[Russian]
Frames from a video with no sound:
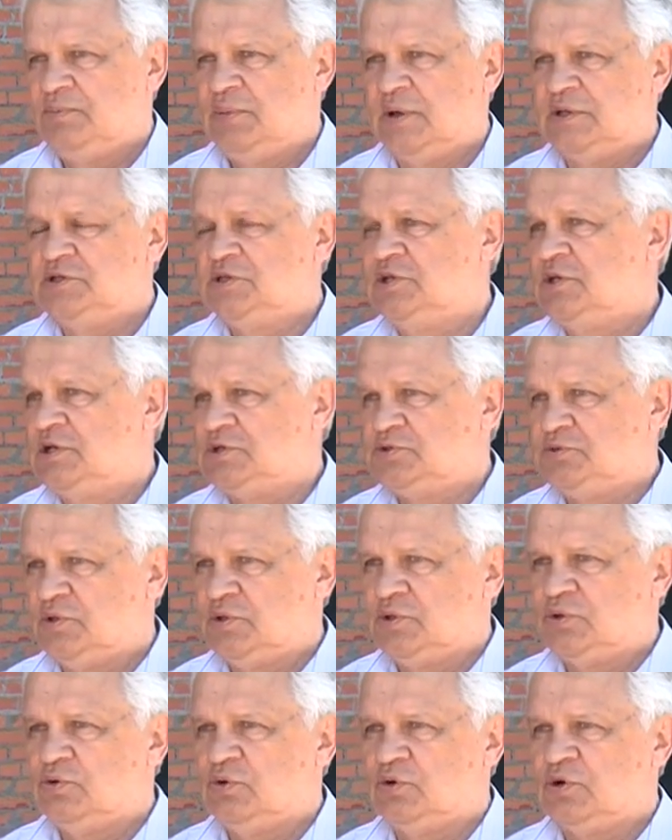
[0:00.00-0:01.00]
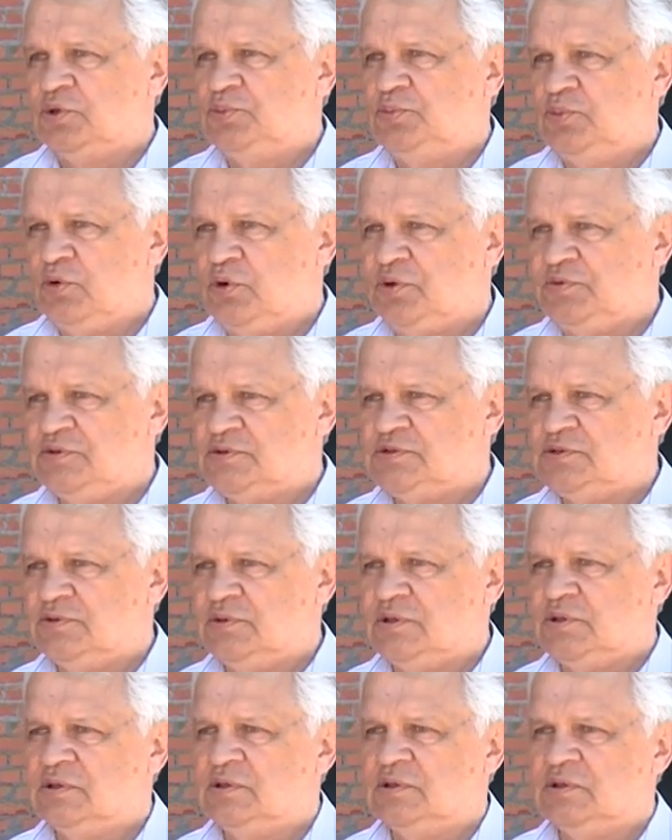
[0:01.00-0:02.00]
поддерживает город
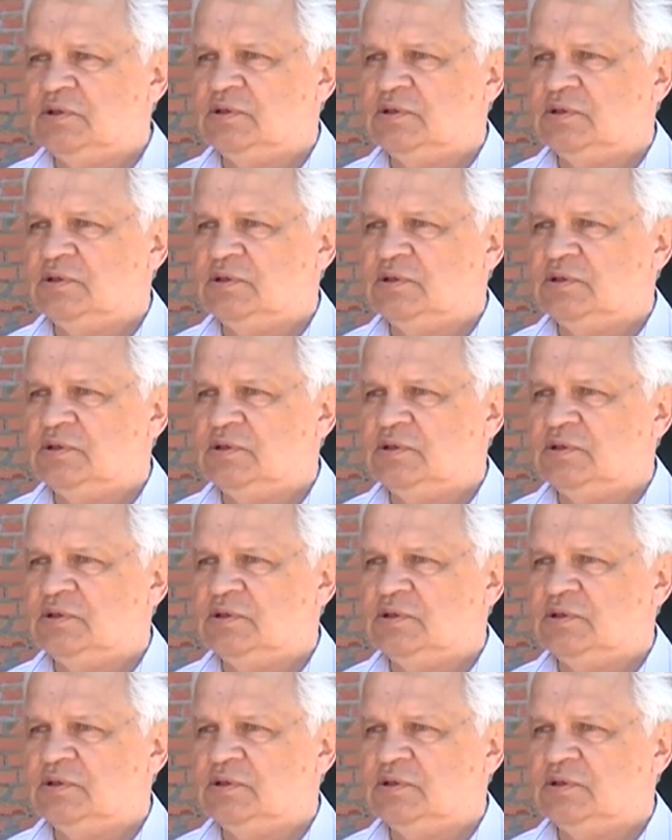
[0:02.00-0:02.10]
Похисня.